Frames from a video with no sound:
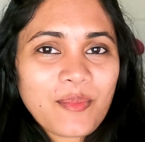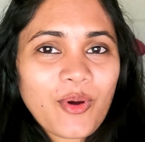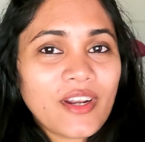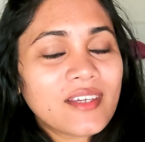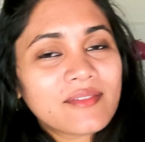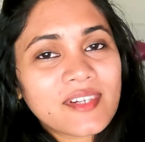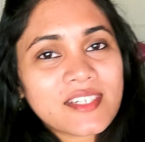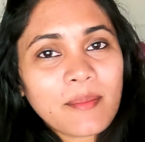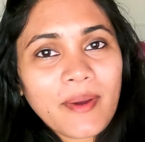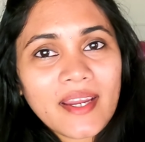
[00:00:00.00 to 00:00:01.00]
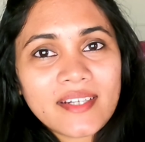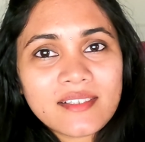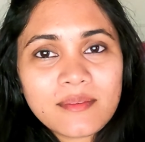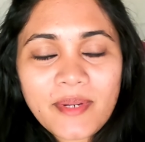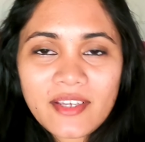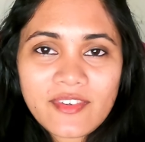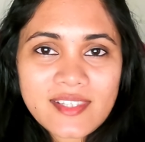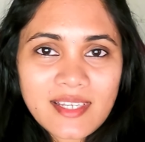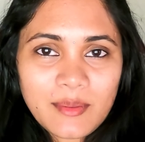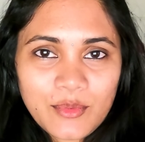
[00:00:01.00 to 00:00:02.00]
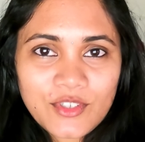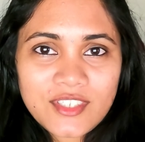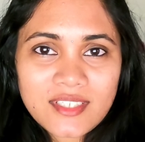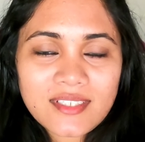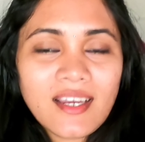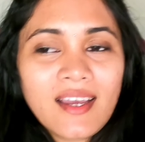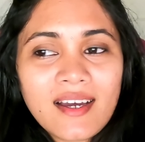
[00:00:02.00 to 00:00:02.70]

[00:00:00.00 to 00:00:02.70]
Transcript: மார்னிங் ஃப்ரெஷ்அப் ஆகிட்டு பிரேக்ஃபாஸ்ட்லாம் முடிச்சுட்டு